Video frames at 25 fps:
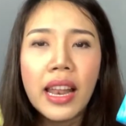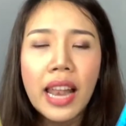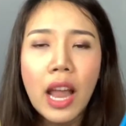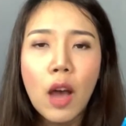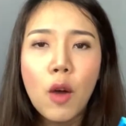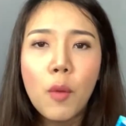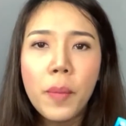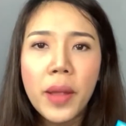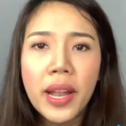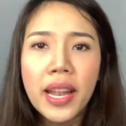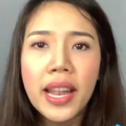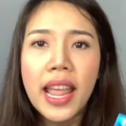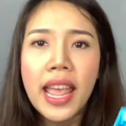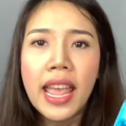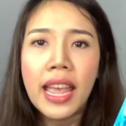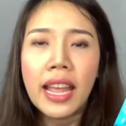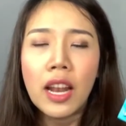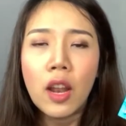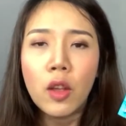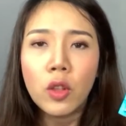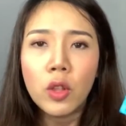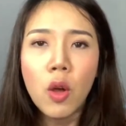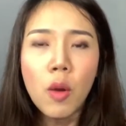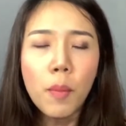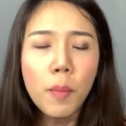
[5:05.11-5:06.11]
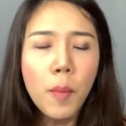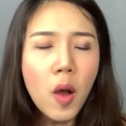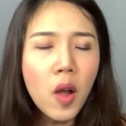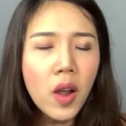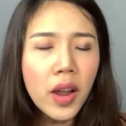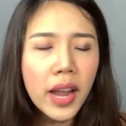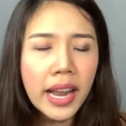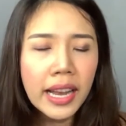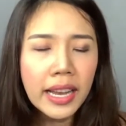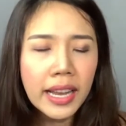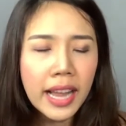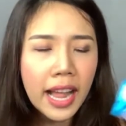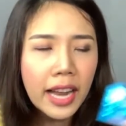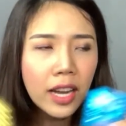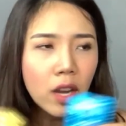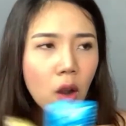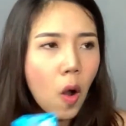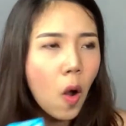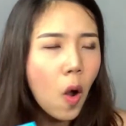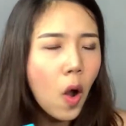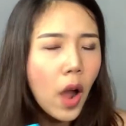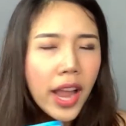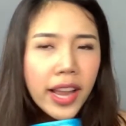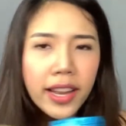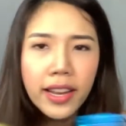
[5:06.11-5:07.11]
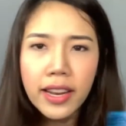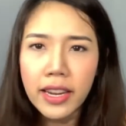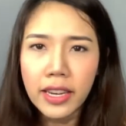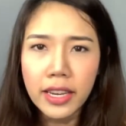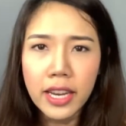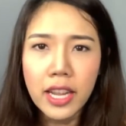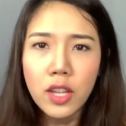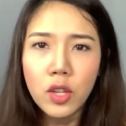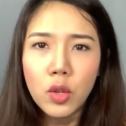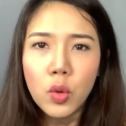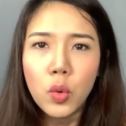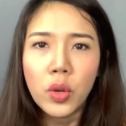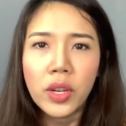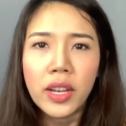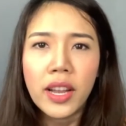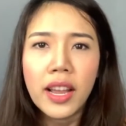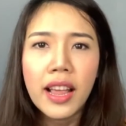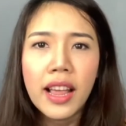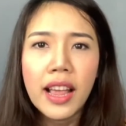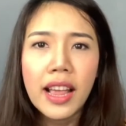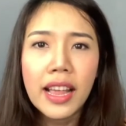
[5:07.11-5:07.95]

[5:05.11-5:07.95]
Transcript: เราเป็นเด็กเราต้องป้องกันการท้องให้ถึงที่สุด